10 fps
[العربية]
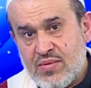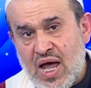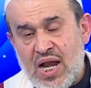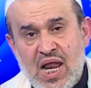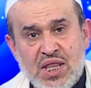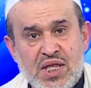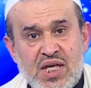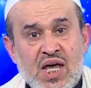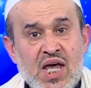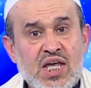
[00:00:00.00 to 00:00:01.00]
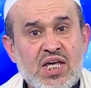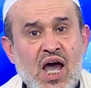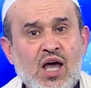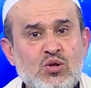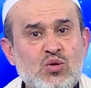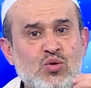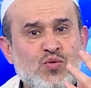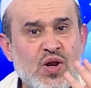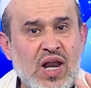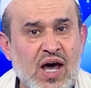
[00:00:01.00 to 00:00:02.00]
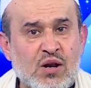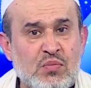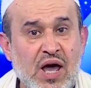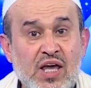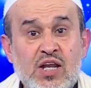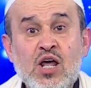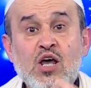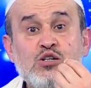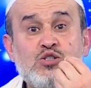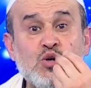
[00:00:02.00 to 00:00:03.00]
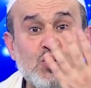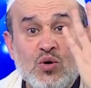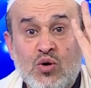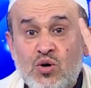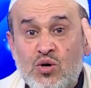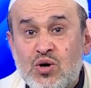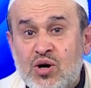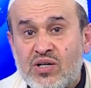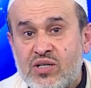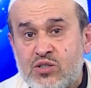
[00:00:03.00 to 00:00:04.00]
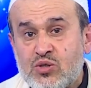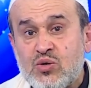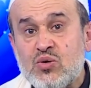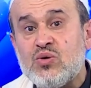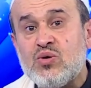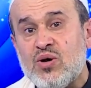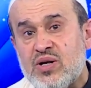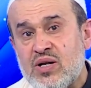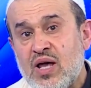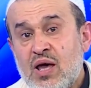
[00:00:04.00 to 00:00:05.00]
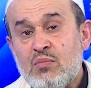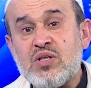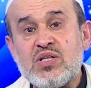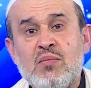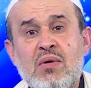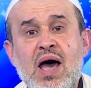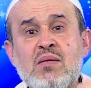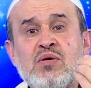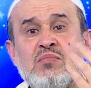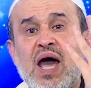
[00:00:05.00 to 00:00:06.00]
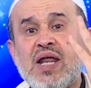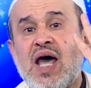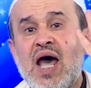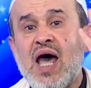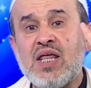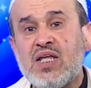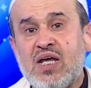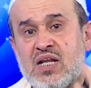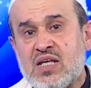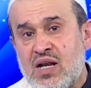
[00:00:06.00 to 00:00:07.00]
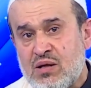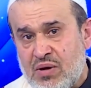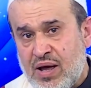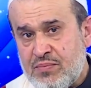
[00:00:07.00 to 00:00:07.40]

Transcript: الذي يحدث في الأربعين جنون جنون بتمام معنى هذه الكلمة